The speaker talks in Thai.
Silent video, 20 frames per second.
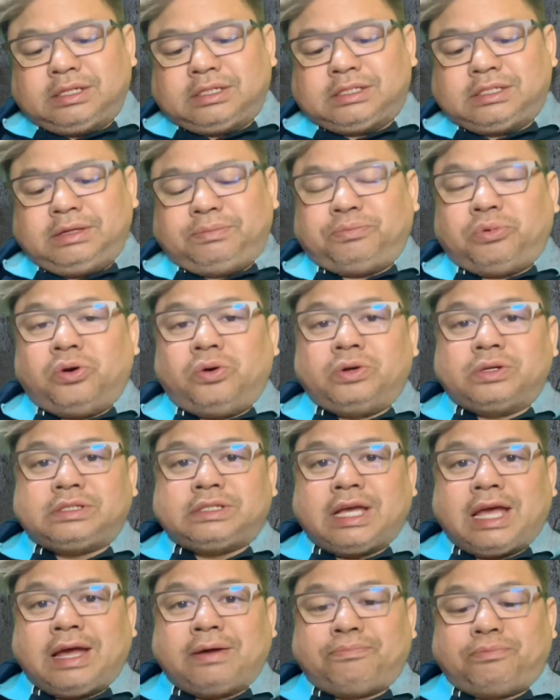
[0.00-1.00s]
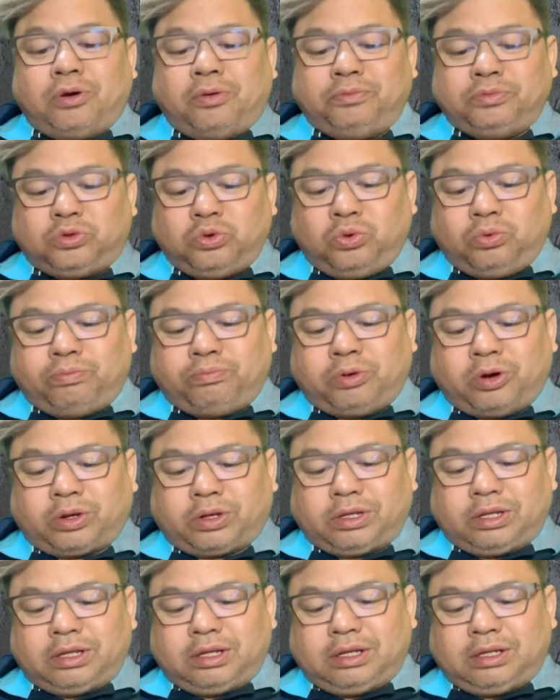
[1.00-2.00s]
สืบพงแจงปมถูกปลด
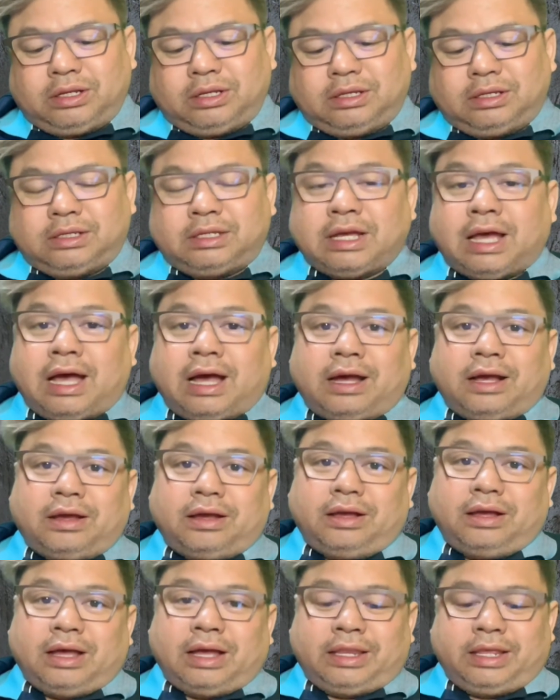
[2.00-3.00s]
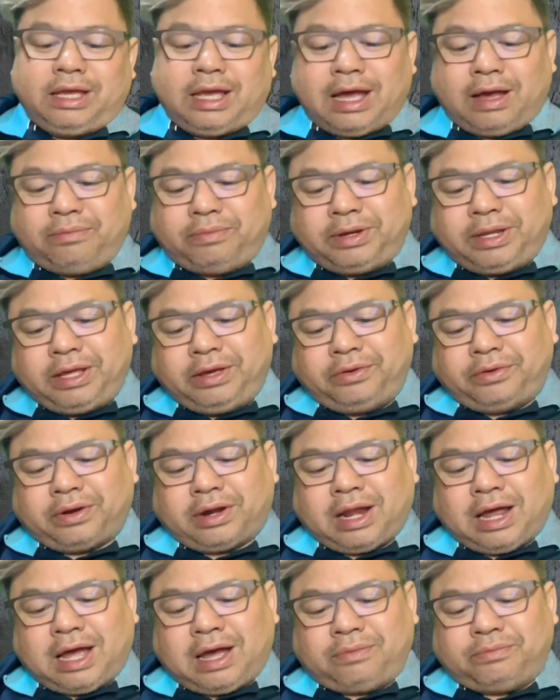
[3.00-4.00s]
จากอธิการบดี
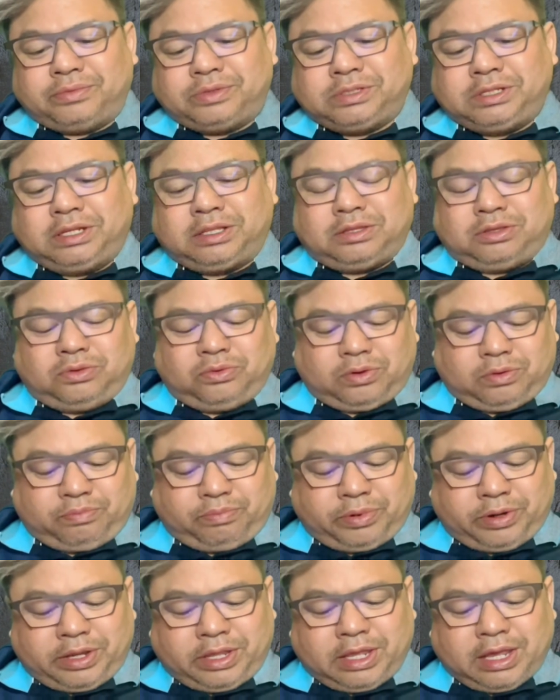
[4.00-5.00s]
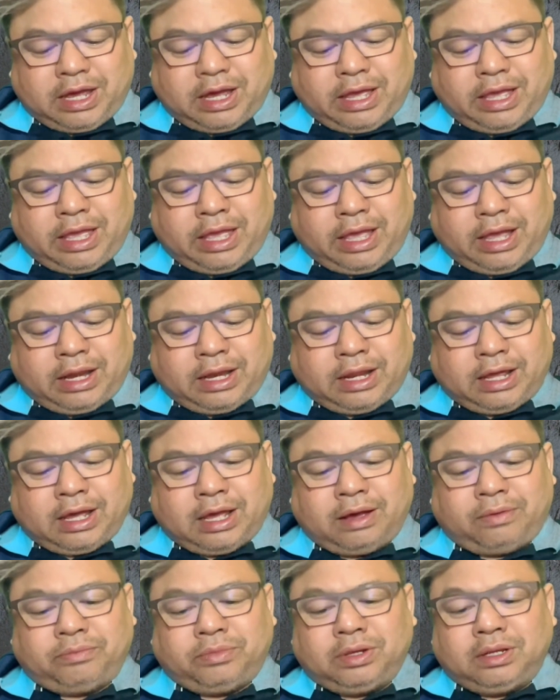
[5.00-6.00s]
รามสิทธิตรวจปริญญาเอกนะค
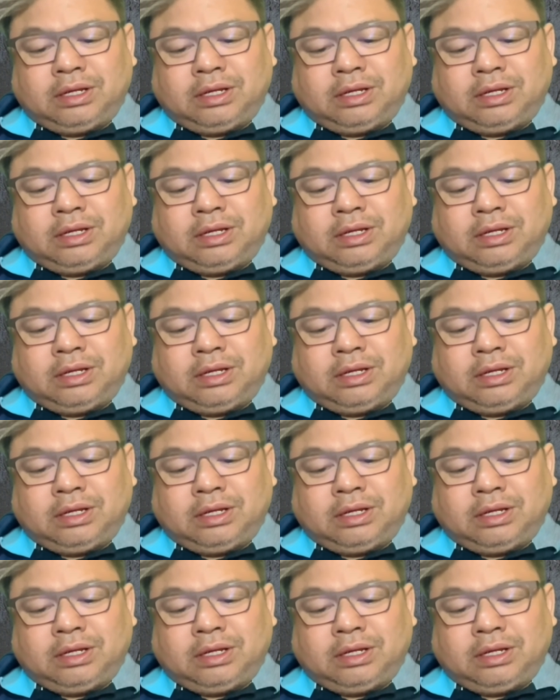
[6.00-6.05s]
รับ